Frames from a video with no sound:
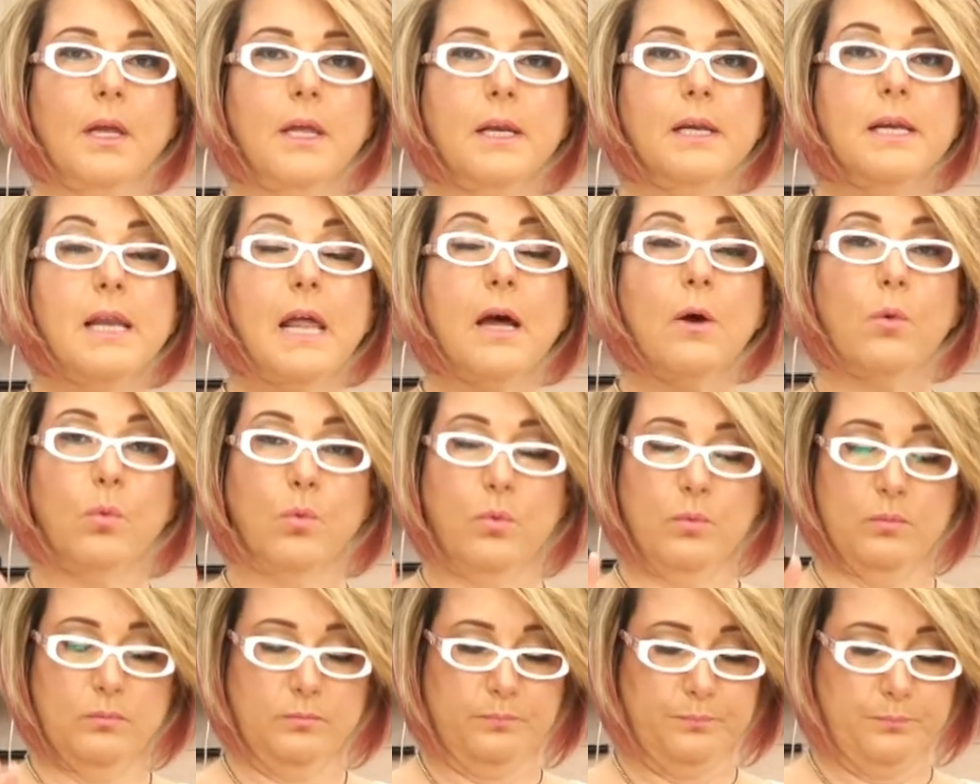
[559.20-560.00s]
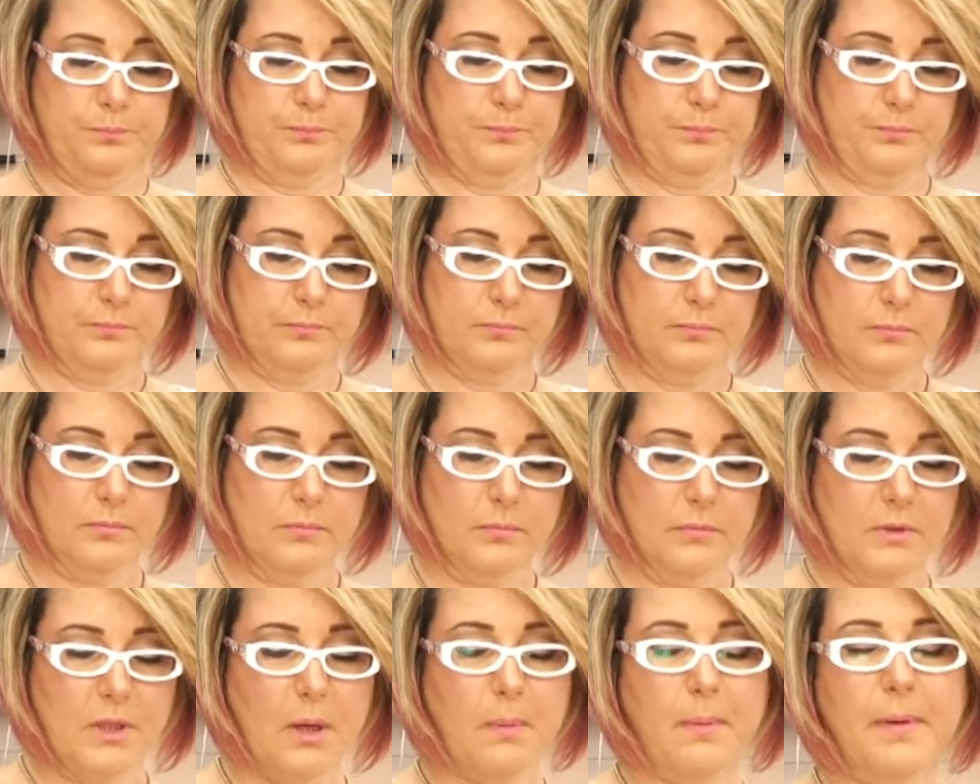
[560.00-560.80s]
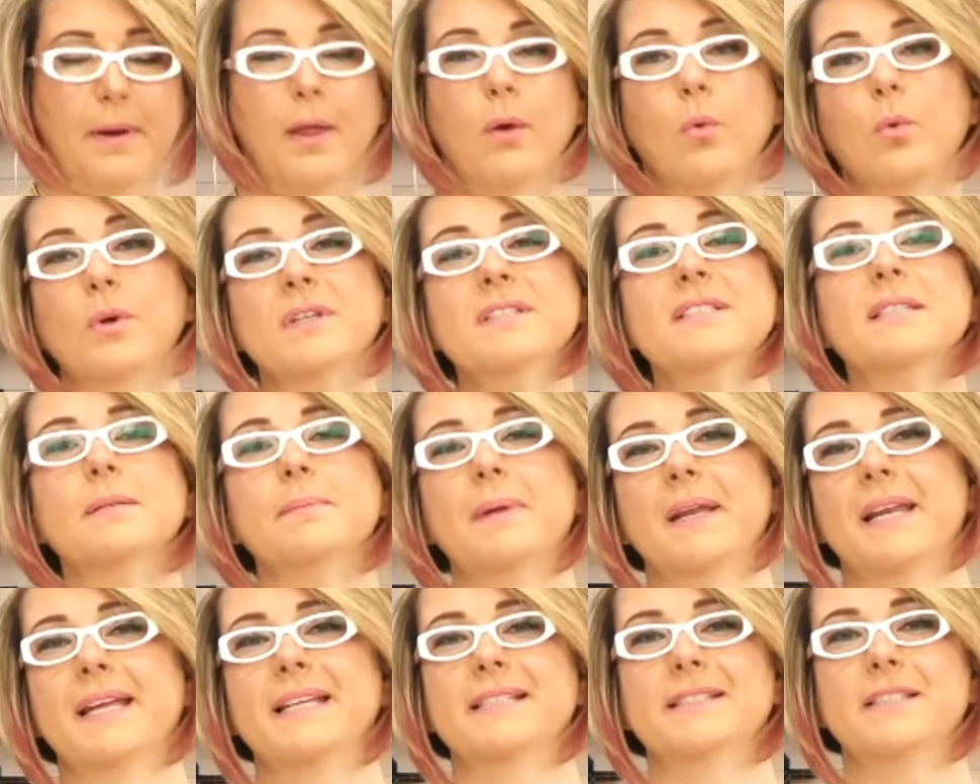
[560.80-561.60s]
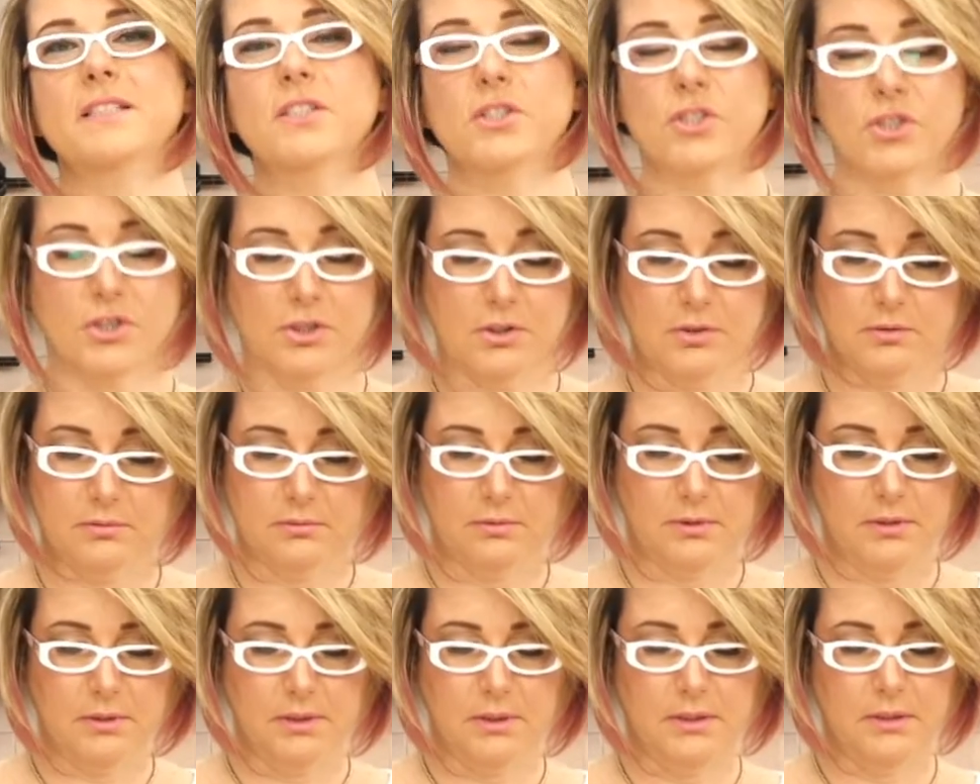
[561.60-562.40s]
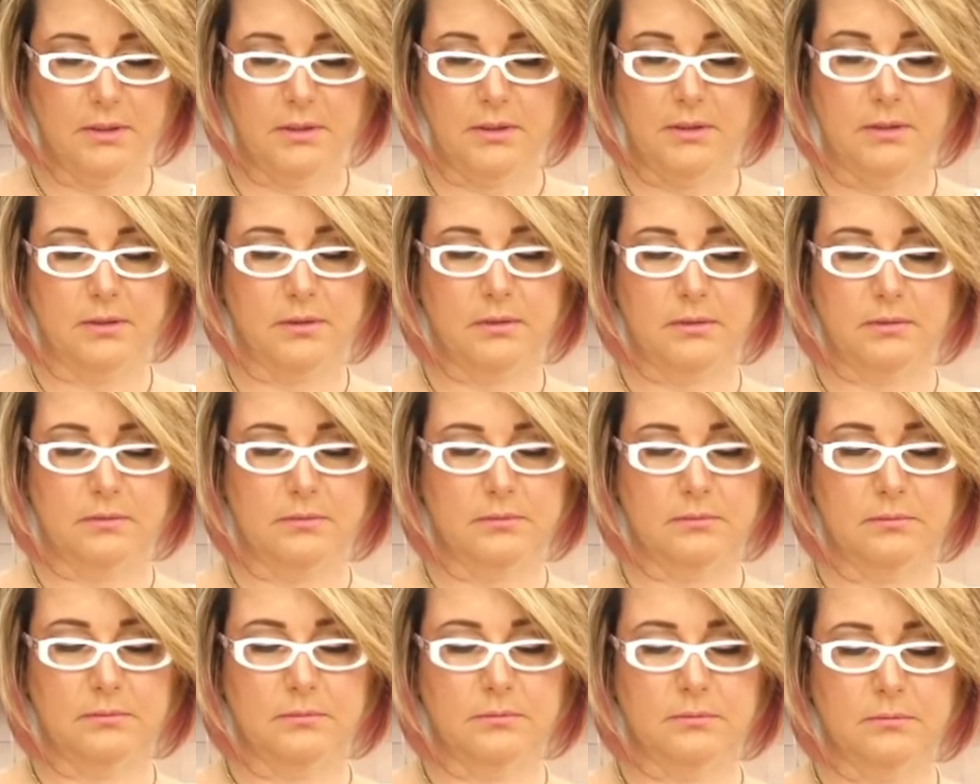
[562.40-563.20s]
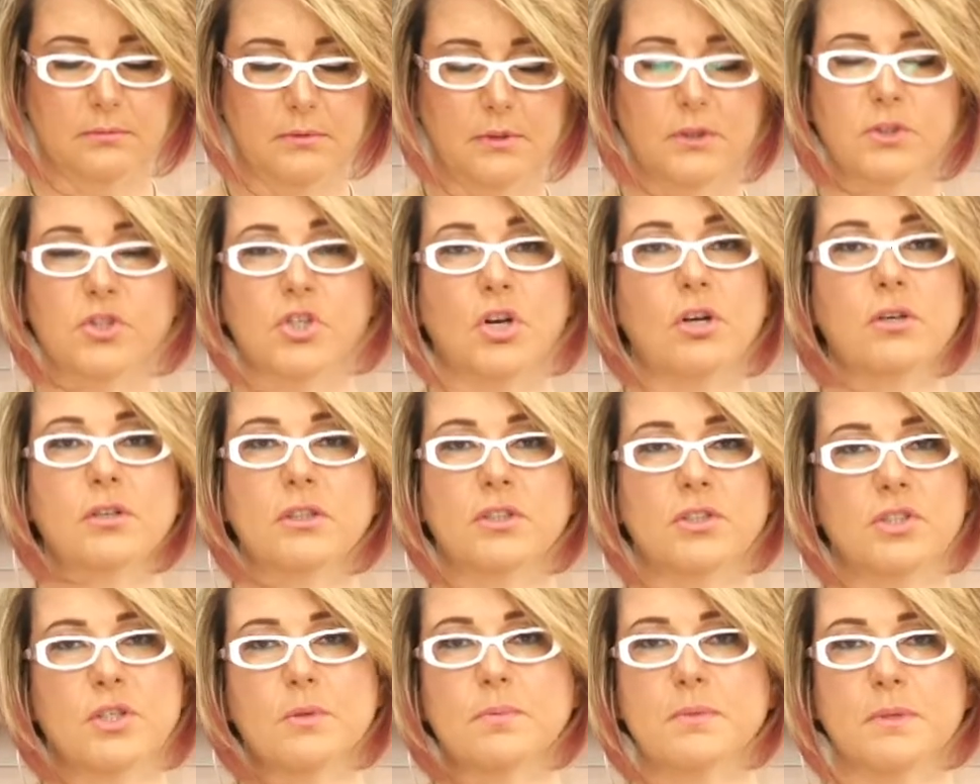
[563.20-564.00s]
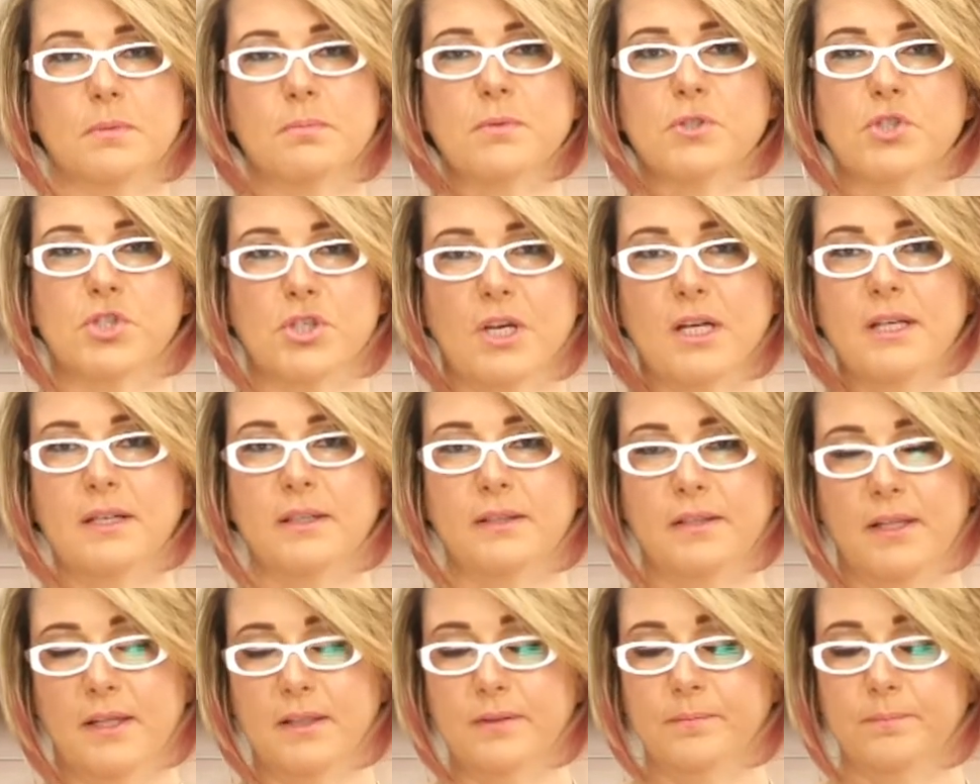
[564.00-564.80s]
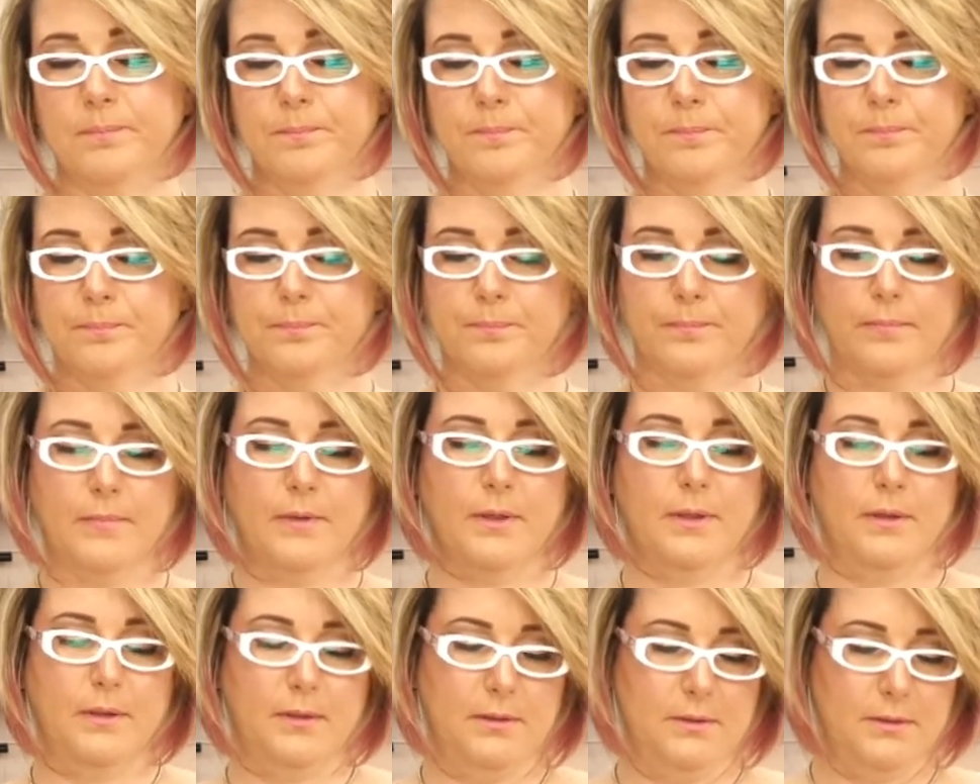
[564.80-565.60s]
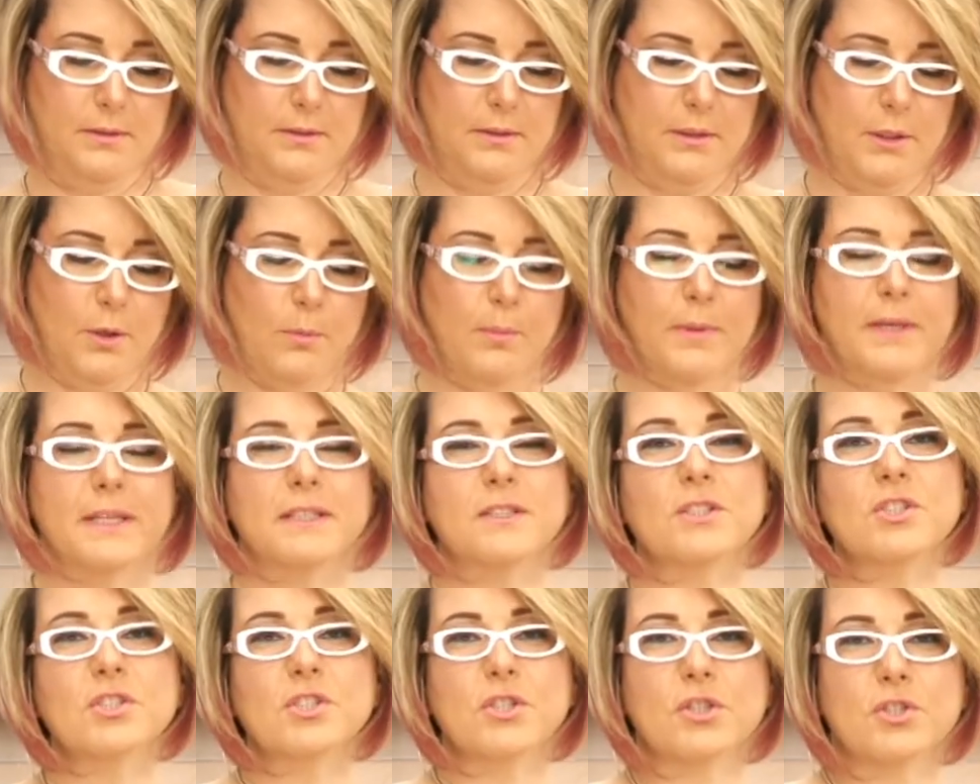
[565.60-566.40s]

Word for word: لو طب لو انت ما لقيتيش الشوكلت شيبس بالشكل ده لو ما لقيتيش